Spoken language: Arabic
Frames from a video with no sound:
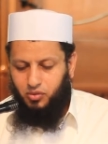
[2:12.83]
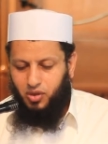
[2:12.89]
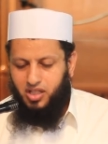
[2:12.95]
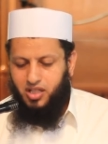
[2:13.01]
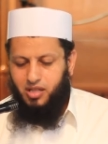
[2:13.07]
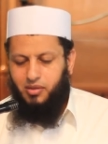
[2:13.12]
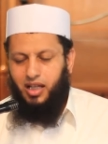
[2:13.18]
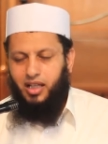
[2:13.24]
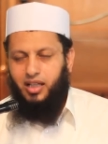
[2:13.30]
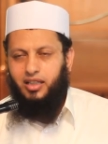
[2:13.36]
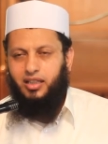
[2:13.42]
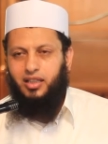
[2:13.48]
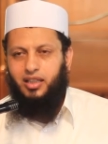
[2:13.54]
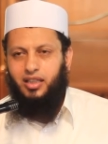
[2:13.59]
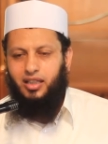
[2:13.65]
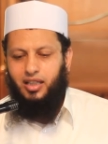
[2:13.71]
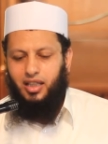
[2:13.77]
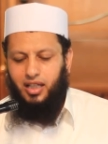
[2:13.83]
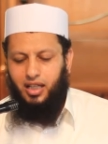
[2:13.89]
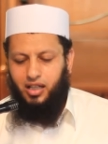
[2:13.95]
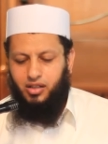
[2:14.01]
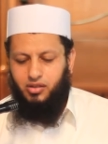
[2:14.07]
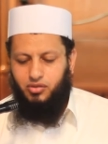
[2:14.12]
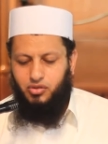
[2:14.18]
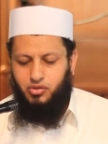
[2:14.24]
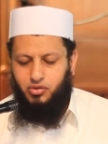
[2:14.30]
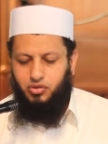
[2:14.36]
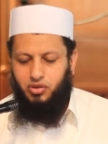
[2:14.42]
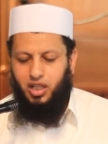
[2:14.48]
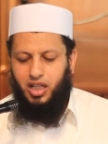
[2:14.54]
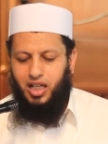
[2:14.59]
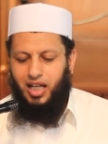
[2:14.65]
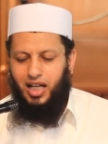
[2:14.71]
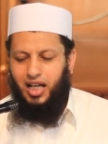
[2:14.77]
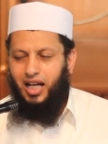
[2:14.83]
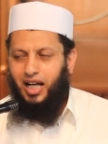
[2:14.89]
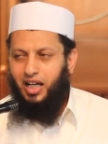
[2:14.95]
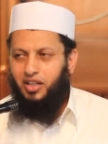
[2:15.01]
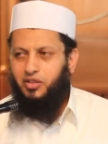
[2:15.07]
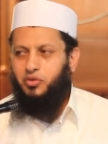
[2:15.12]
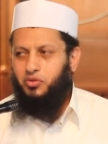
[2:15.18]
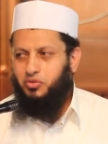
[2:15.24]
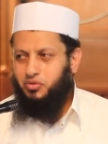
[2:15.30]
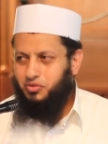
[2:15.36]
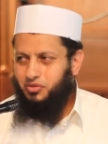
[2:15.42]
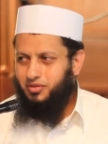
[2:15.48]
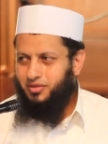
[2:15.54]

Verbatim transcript: وجب عليه الرجوع عنه